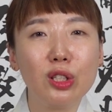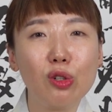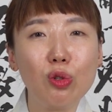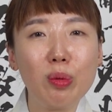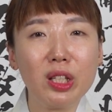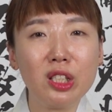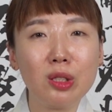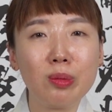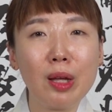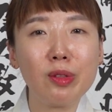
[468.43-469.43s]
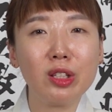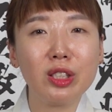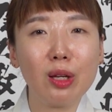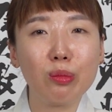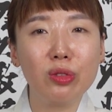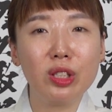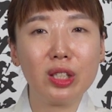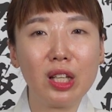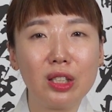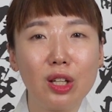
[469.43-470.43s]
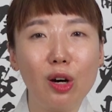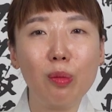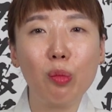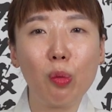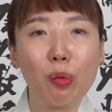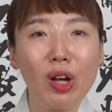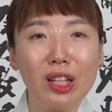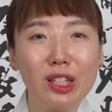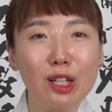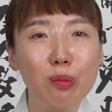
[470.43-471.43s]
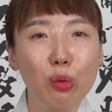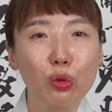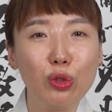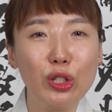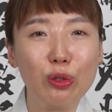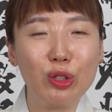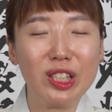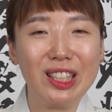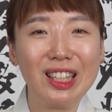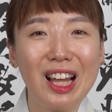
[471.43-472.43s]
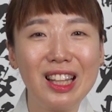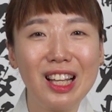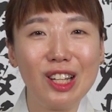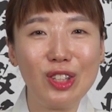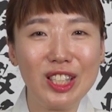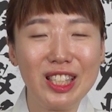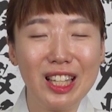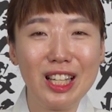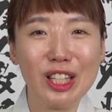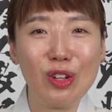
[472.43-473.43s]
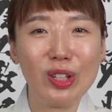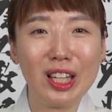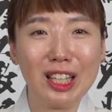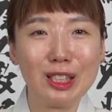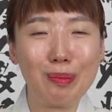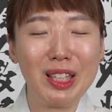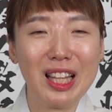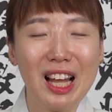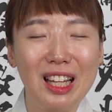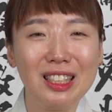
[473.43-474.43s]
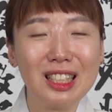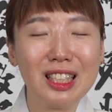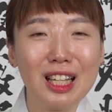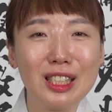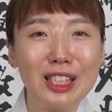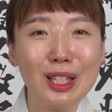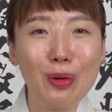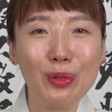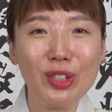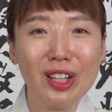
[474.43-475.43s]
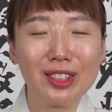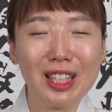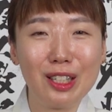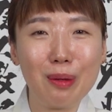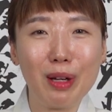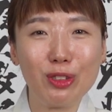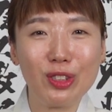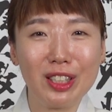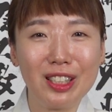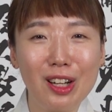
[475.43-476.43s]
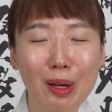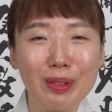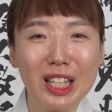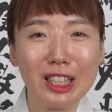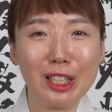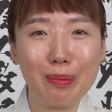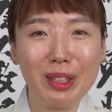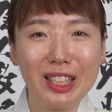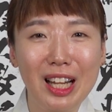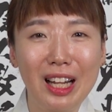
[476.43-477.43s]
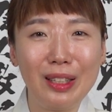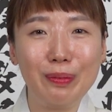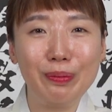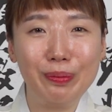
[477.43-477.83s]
1973년생 분들께서 목표한 일 모두 이루시는 한 해가 되시길 기원하겠습니다. 끝까지 오늘 영상을 봐주셔서 감사드립니다.